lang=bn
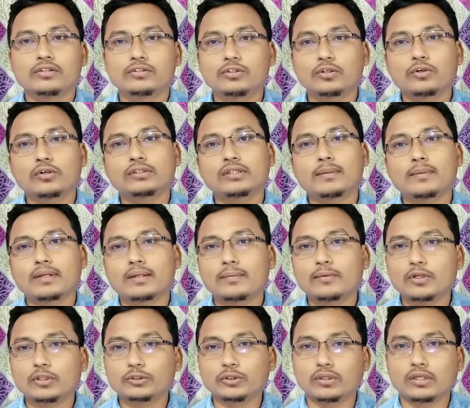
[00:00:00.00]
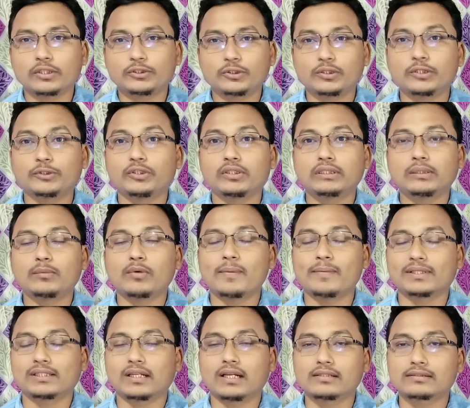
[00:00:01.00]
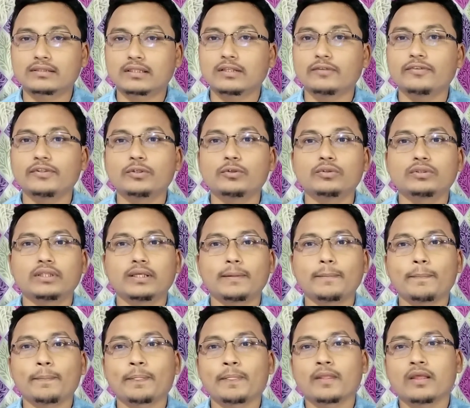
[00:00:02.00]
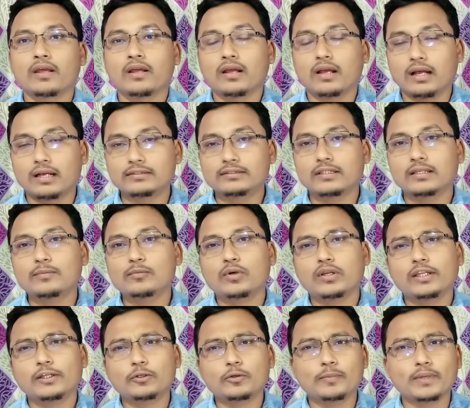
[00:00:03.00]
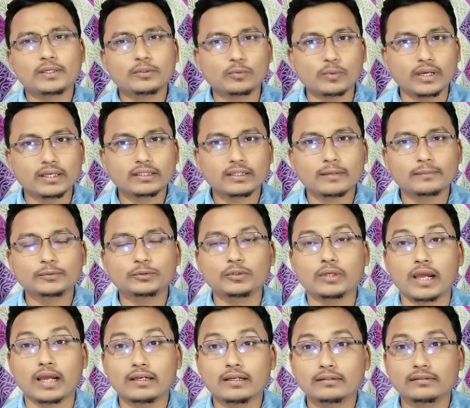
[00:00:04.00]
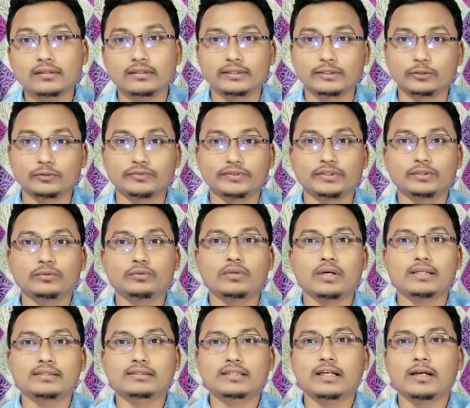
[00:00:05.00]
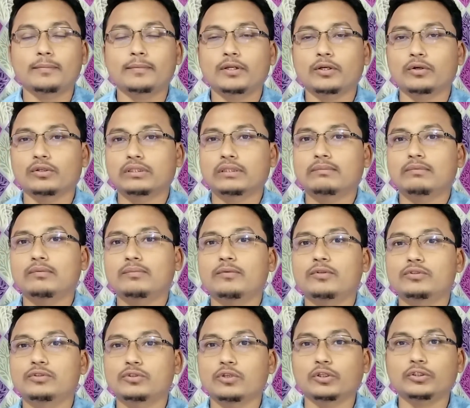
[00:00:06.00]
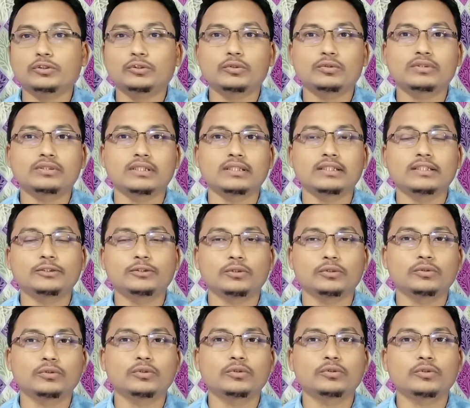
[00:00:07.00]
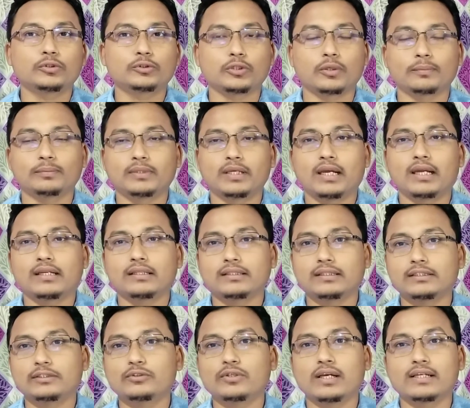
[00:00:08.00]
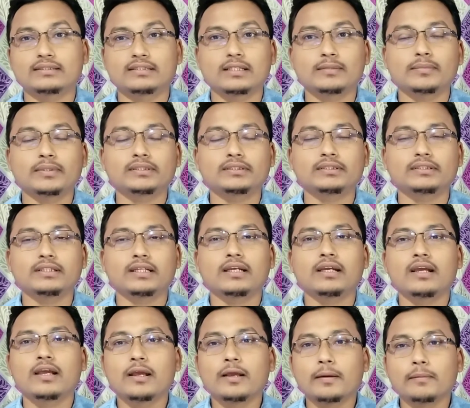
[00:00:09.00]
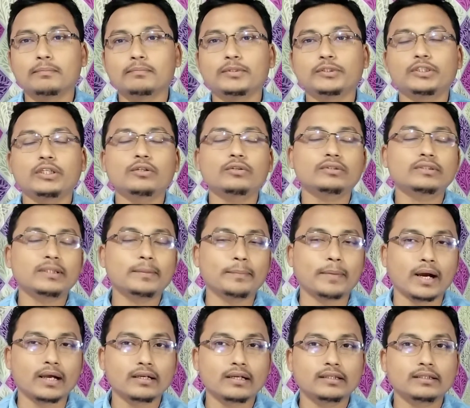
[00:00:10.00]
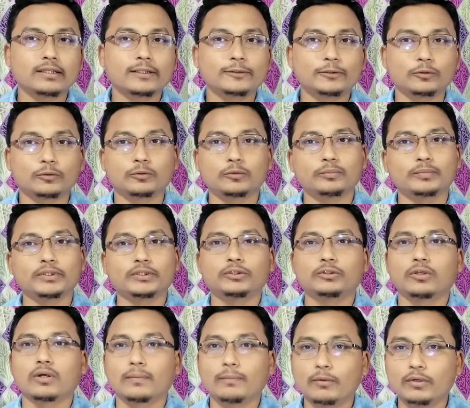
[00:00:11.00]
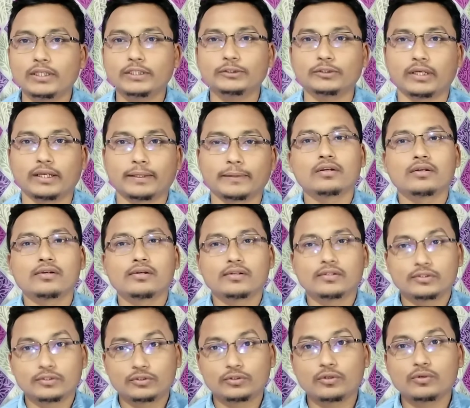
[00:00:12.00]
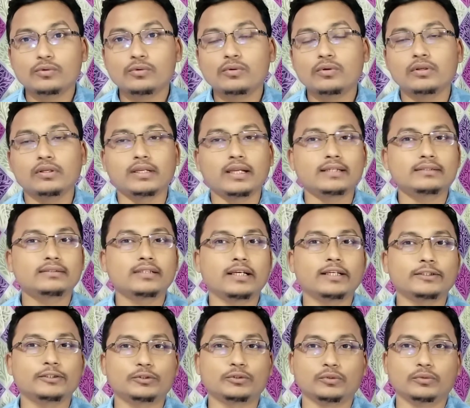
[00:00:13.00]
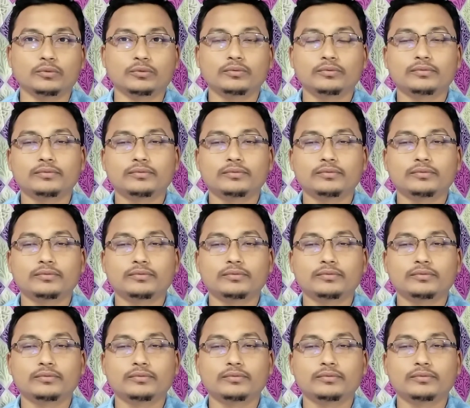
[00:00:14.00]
সো কথা বাড়াবো না সরাসরি চলে যাবো আমাদের আজকের ভিডিওতে আসসালামু আলাইকুম অ্যান্ড ওয়েলকাম টু অ্যানাদার নিউ ভিডিও আজকে আমরা কথা বলবো ষষ্ঠ শ্রেণী চতুর্থ সপ্তাহের দ্বিতীয় অ্যাসাইনমেন্ট নিয়ে বিষয় হচ্ছে বাংলাদেশ ও বিশ্ব পরিচয় সো লেটস দ্য ইন্ট্রো